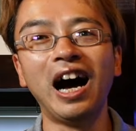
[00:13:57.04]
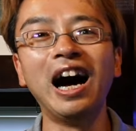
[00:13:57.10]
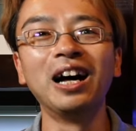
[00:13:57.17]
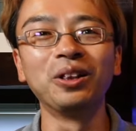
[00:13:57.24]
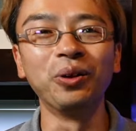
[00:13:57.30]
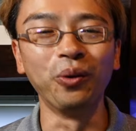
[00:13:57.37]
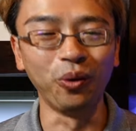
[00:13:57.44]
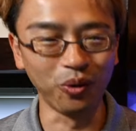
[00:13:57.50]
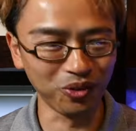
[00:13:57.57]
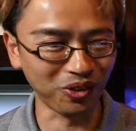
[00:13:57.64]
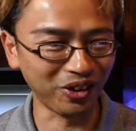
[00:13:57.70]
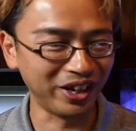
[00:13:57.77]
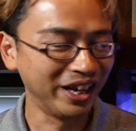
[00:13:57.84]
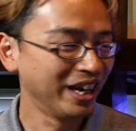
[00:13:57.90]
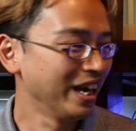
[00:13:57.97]
あの本
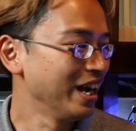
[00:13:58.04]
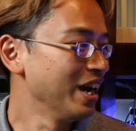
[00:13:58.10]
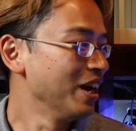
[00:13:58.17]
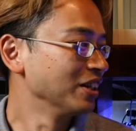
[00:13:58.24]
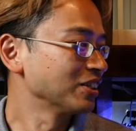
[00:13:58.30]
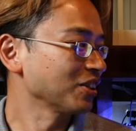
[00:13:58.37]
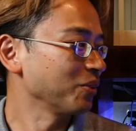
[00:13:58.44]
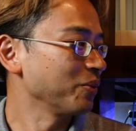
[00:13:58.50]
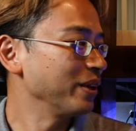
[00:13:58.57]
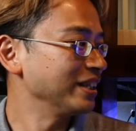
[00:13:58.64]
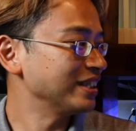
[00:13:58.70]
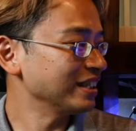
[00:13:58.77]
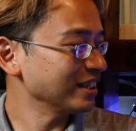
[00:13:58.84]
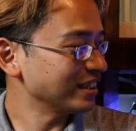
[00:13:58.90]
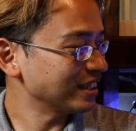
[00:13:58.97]
当にちょっと
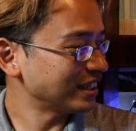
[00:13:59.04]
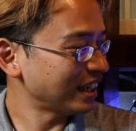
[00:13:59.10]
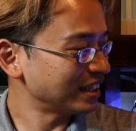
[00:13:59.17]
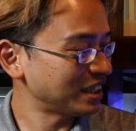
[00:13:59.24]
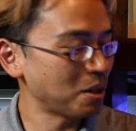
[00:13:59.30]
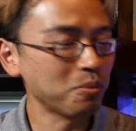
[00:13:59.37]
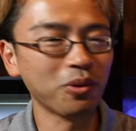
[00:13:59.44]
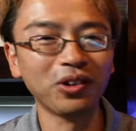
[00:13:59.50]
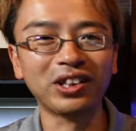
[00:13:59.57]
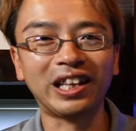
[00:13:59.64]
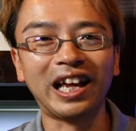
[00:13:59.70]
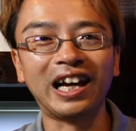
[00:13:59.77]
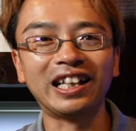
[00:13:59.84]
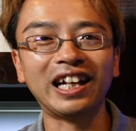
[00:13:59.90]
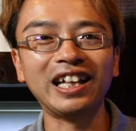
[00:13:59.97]
水草専門
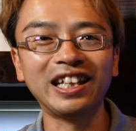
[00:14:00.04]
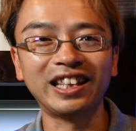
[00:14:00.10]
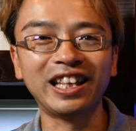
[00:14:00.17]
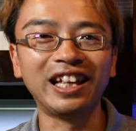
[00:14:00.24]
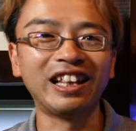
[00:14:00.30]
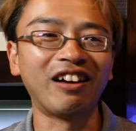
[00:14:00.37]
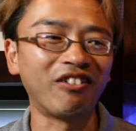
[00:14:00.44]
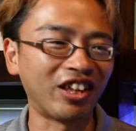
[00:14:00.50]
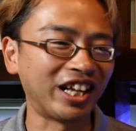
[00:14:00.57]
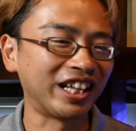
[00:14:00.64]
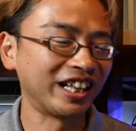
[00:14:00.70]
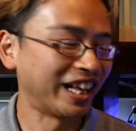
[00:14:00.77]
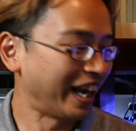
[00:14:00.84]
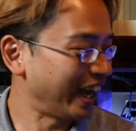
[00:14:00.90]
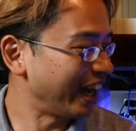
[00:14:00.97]
店が何言ってんだみたい
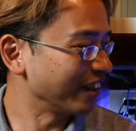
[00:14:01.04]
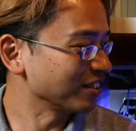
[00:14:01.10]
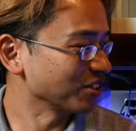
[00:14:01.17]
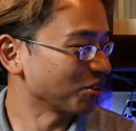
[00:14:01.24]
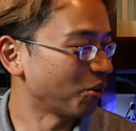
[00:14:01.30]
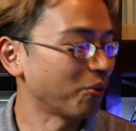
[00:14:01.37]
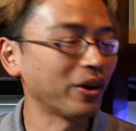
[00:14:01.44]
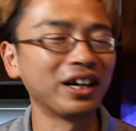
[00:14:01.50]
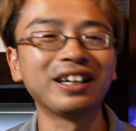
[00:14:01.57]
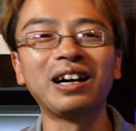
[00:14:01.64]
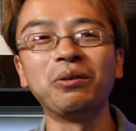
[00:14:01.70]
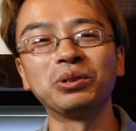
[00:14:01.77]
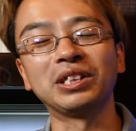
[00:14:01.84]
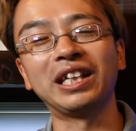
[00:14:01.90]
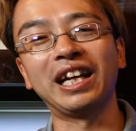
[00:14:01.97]
なねちょっと思われる
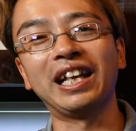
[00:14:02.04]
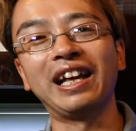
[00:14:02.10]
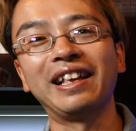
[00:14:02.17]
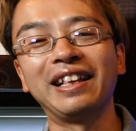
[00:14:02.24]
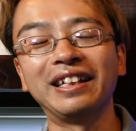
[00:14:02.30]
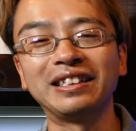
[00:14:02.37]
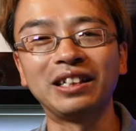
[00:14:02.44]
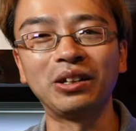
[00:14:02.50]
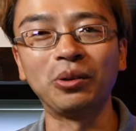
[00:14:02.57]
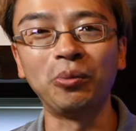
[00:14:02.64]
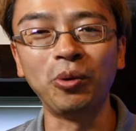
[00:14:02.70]
かもしれないんですけど